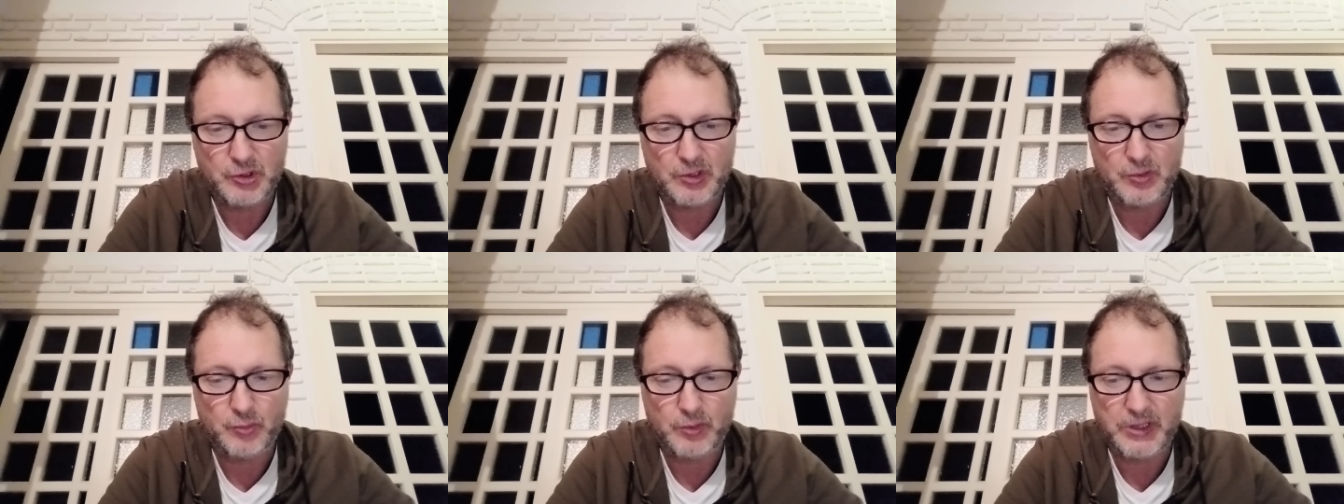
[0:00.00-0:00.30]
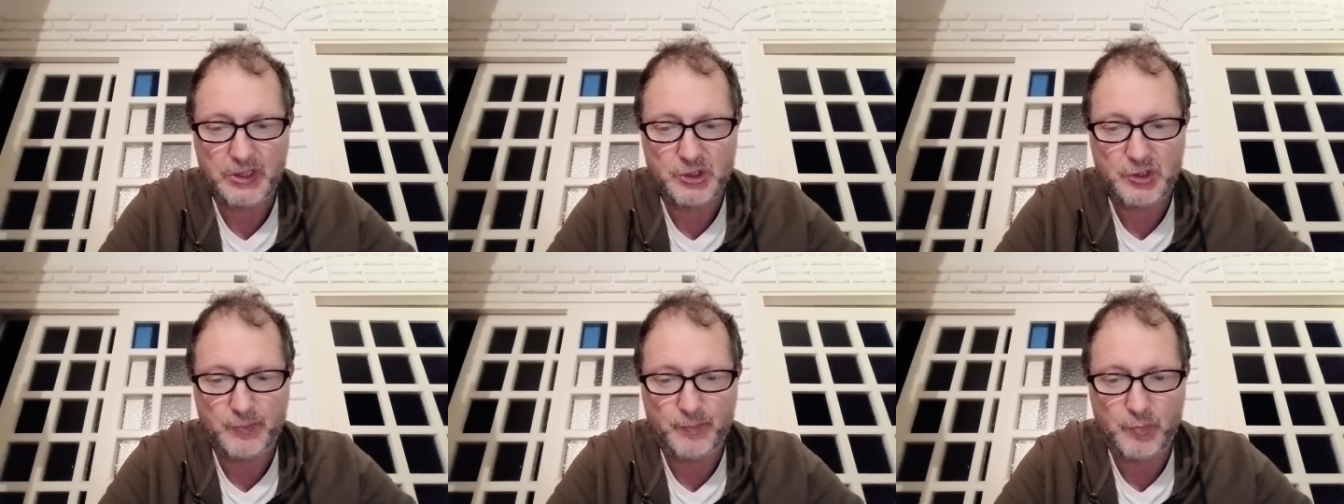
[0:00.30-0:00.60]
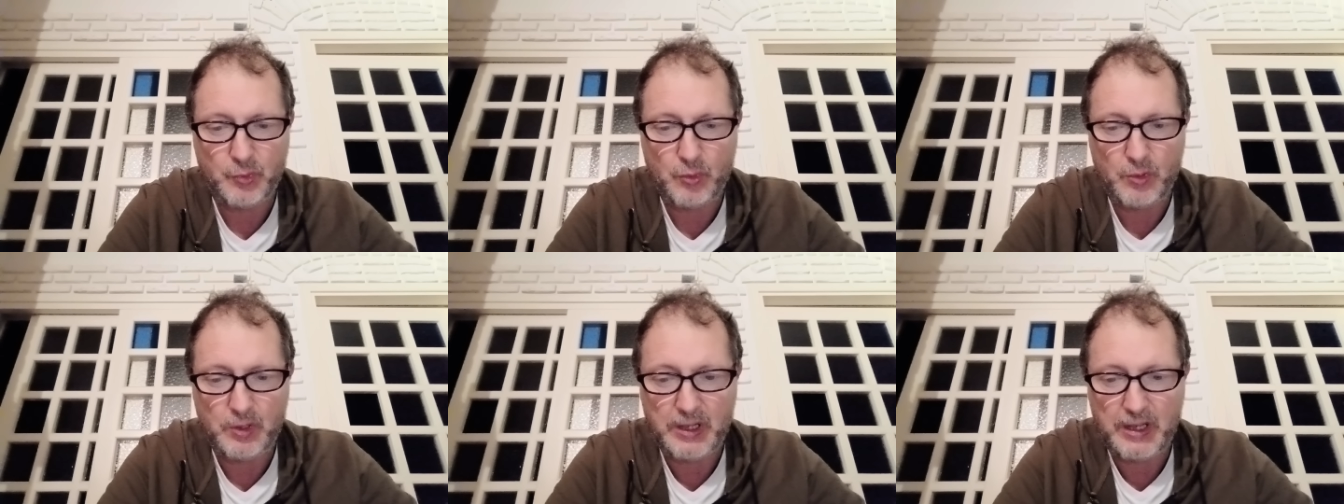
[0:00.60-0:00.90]
Gianluca
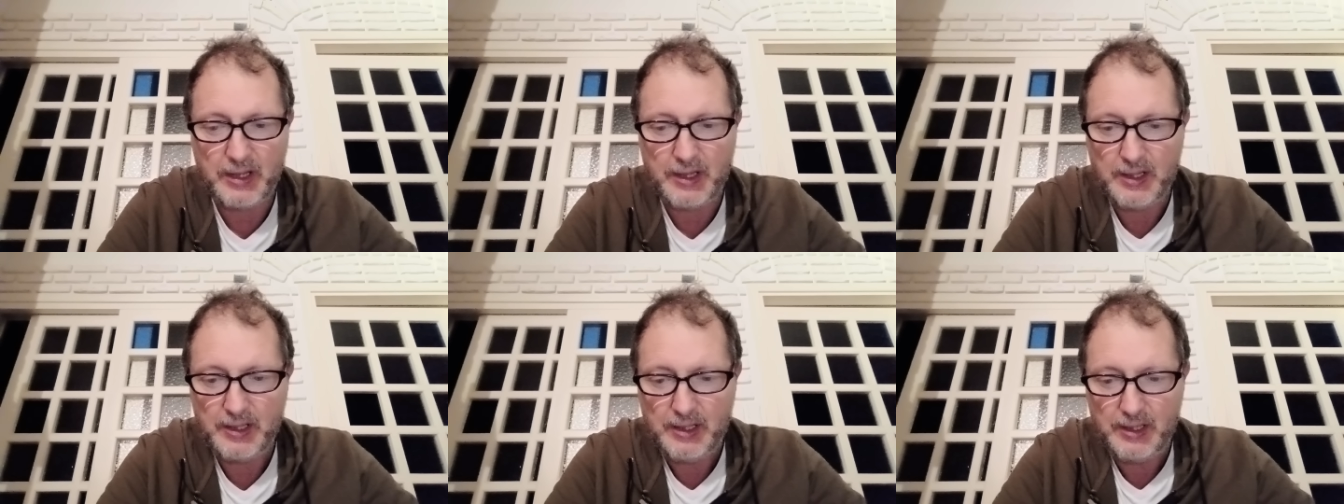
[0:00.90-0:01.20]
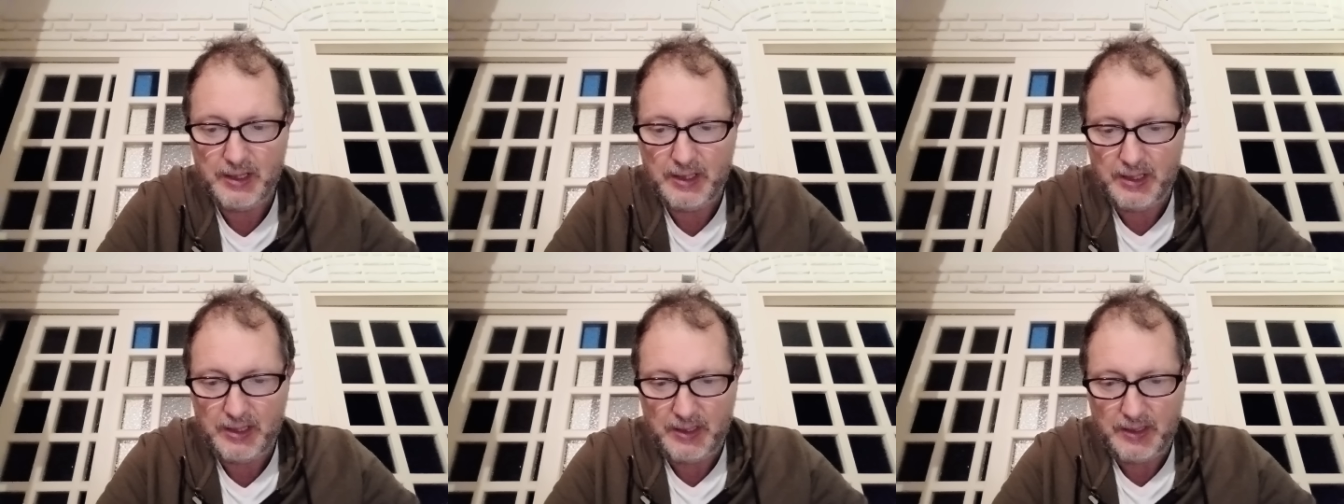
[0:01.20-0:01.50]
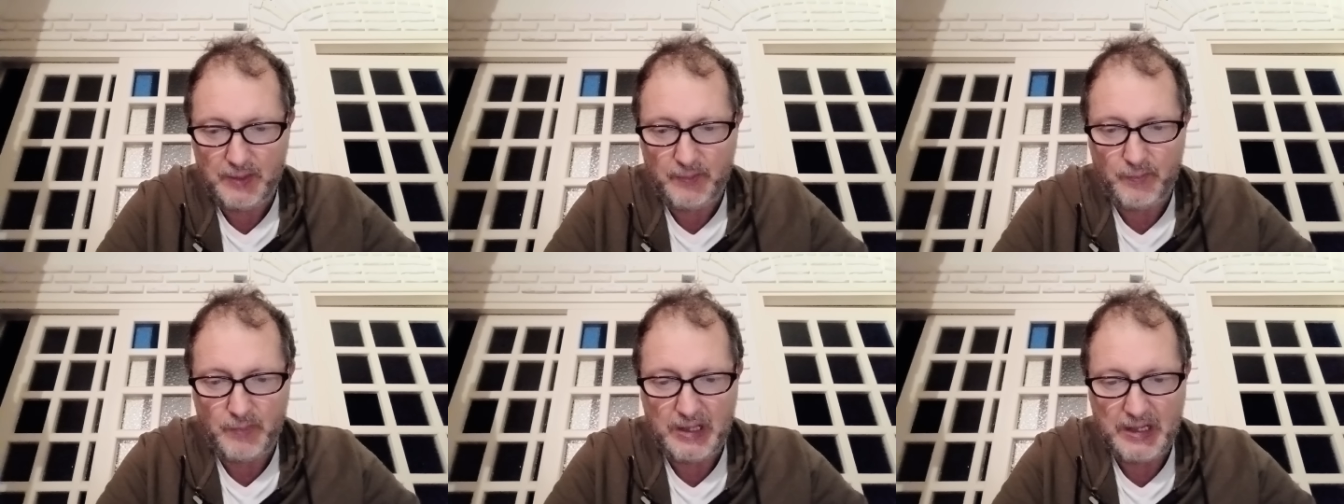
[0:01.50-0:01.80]
Cipolla,
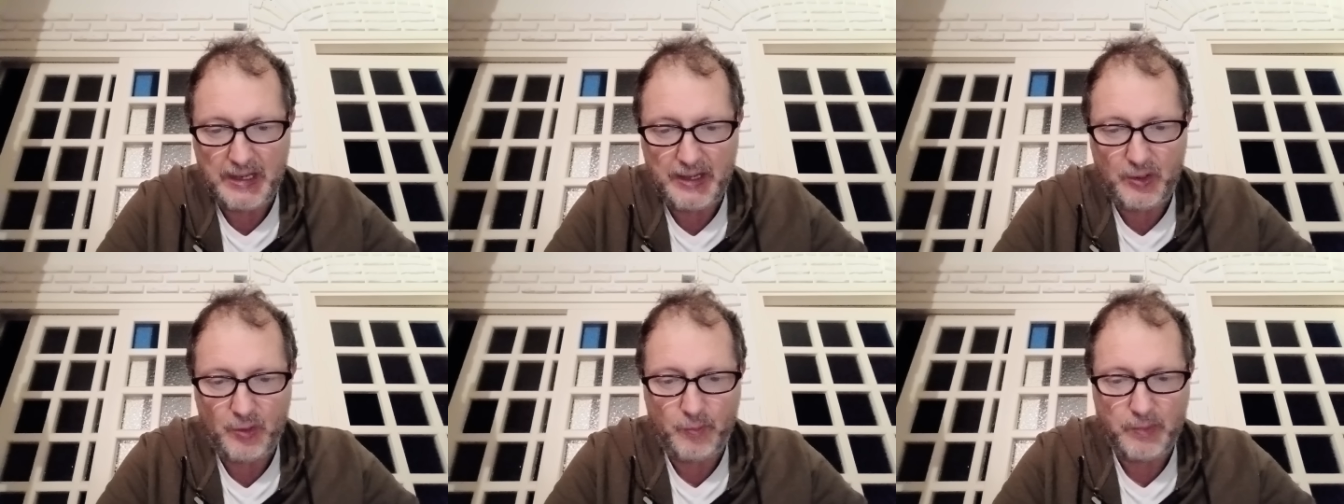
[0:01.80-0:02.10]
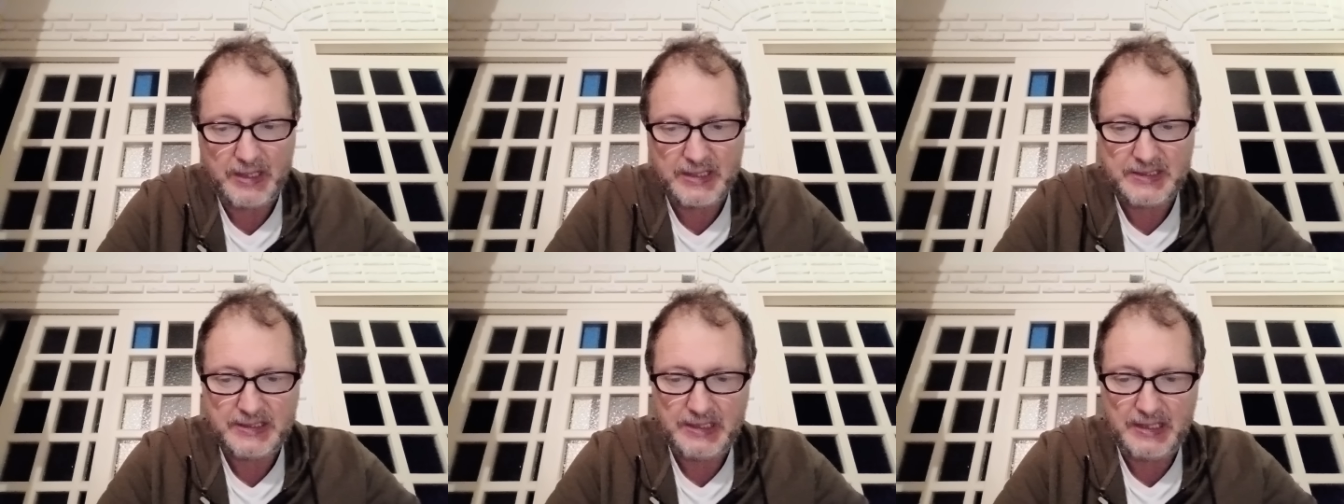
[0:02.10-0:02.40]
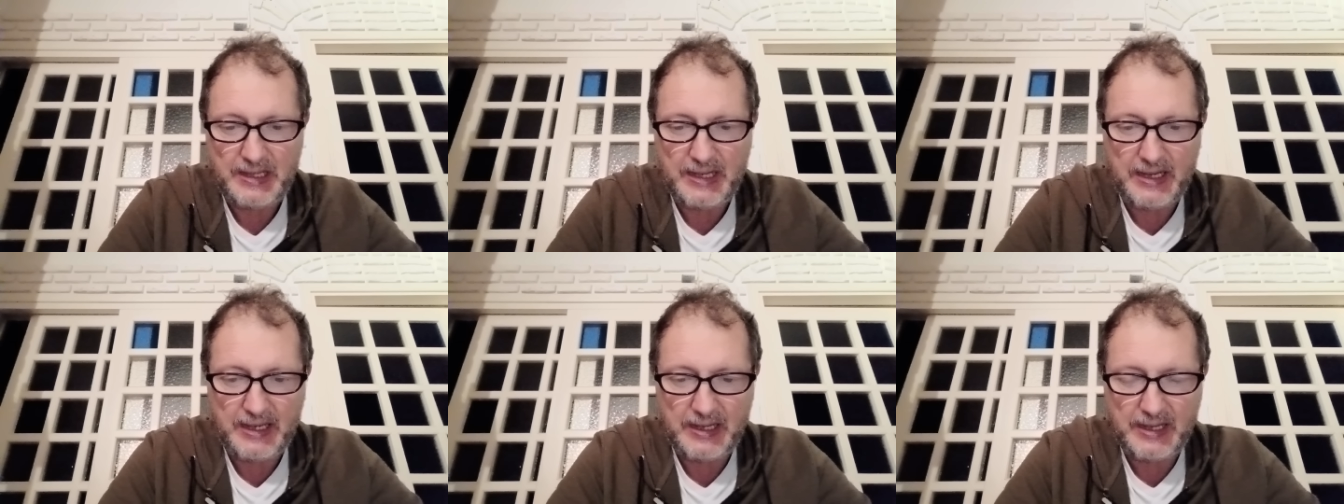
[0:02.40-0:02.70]
Milano
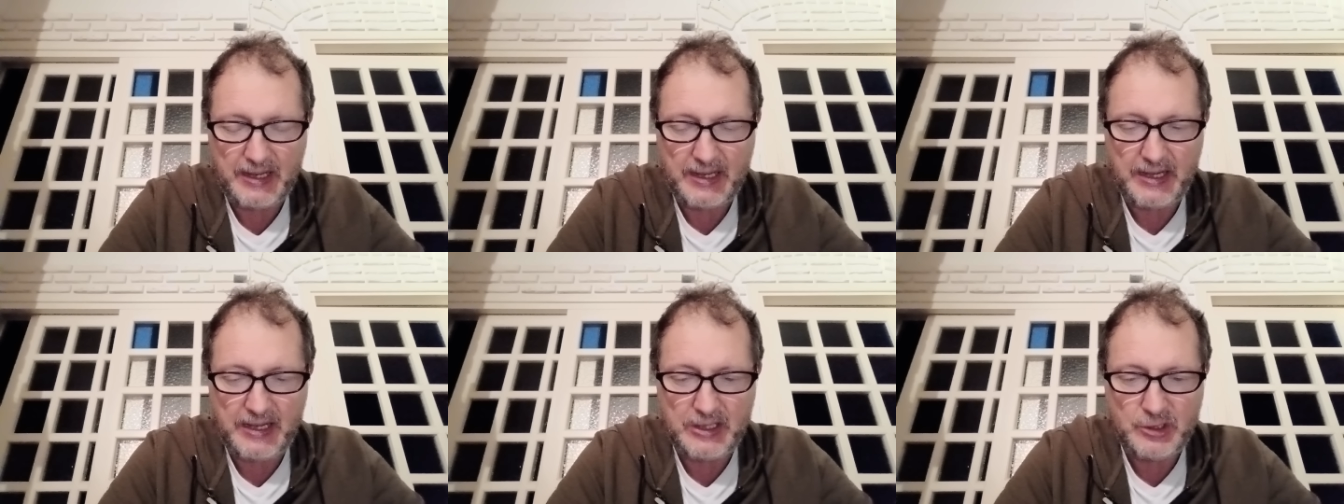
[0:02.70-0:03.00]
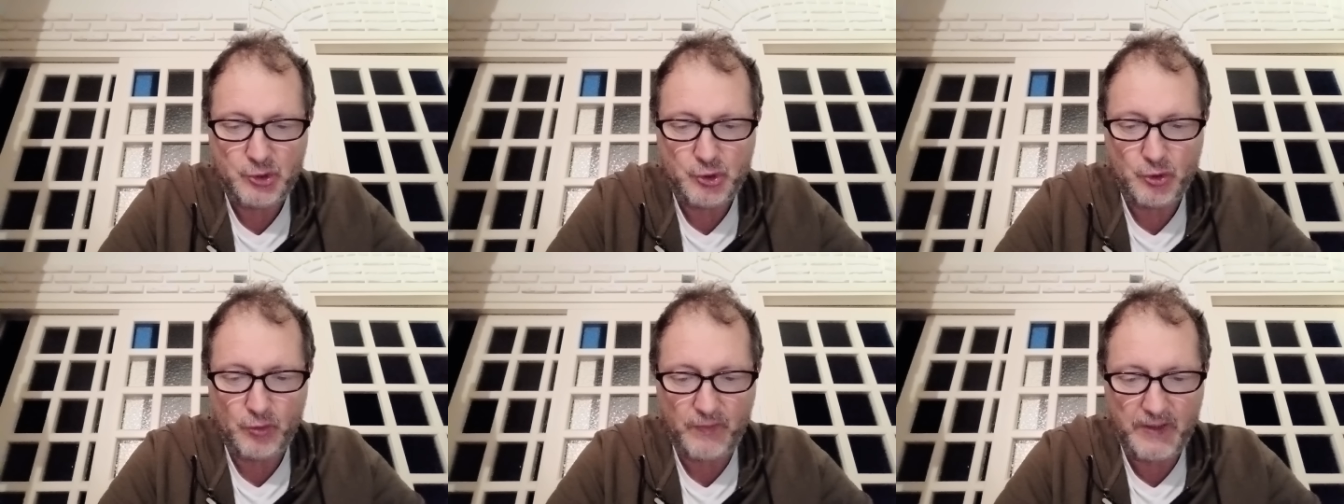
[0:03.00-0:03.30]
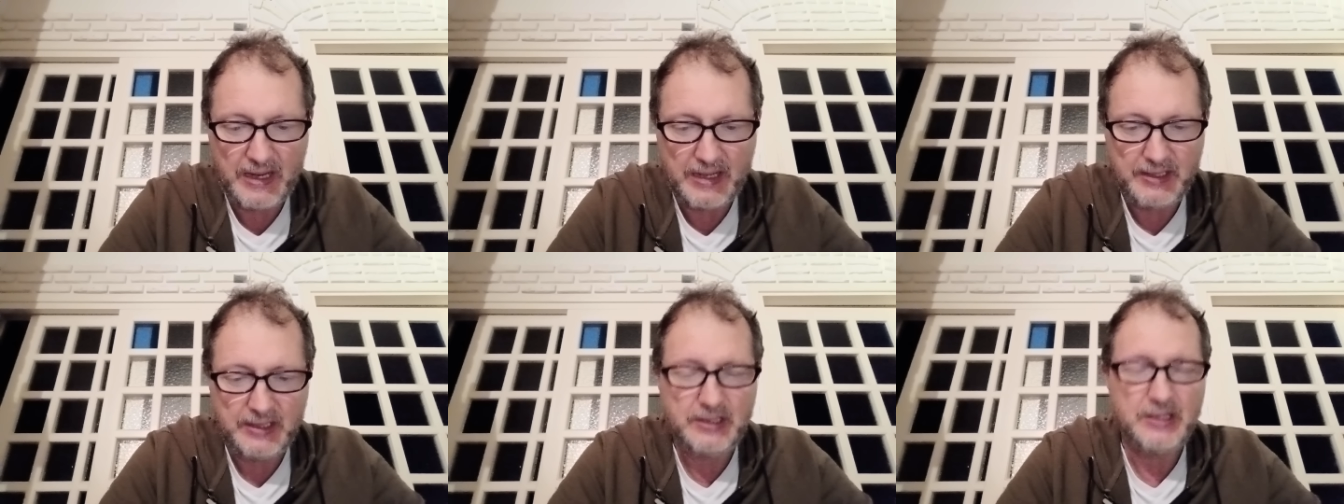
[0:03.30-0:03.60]
Brasileira e
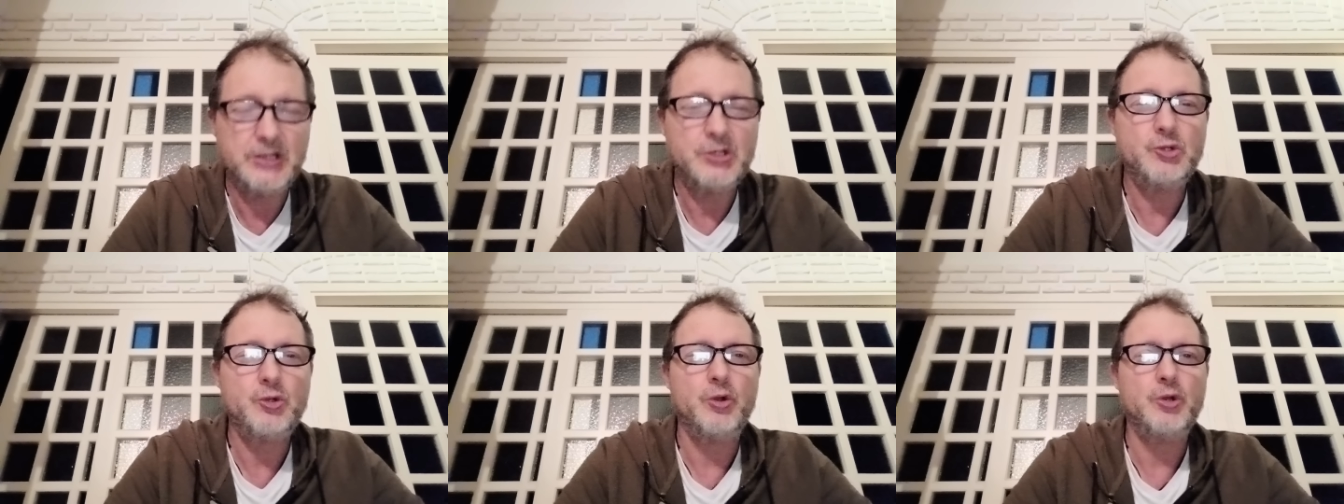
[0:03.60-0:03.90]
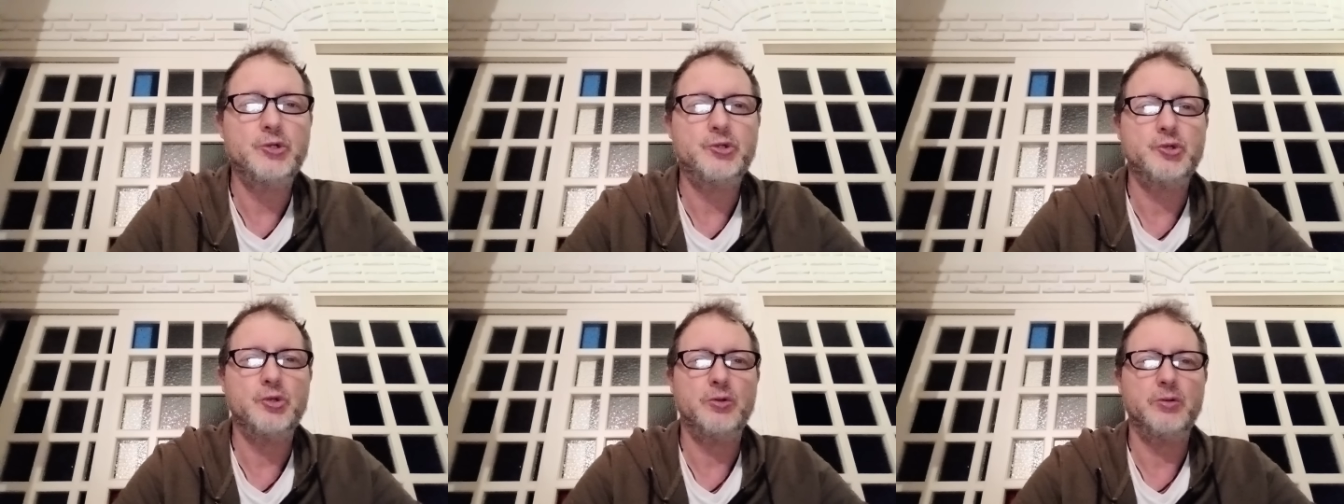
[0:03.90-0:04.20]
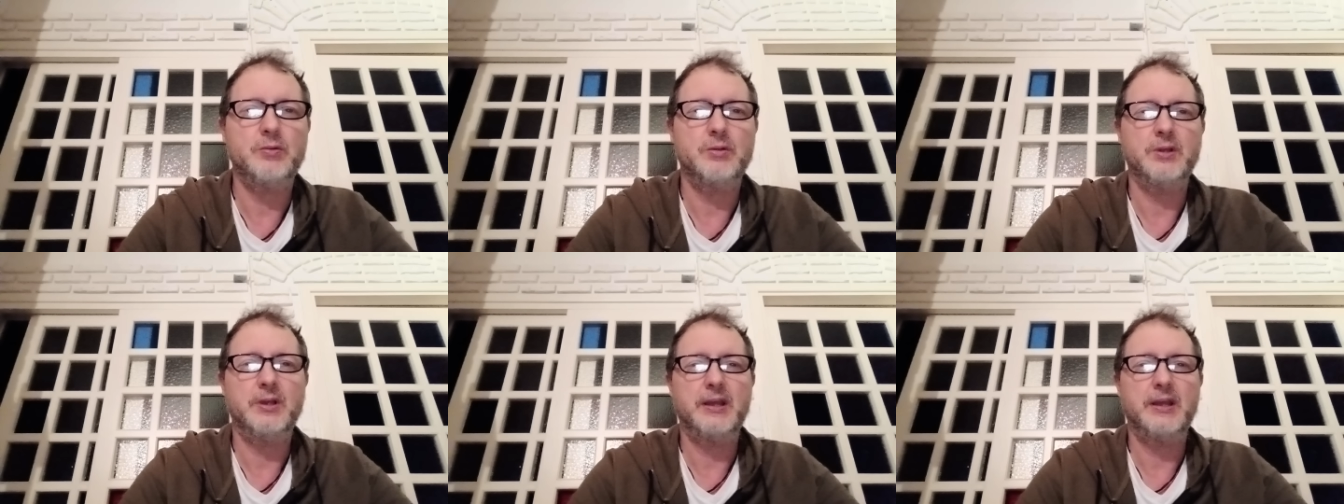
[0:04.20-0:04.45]
Giovanni De Socio.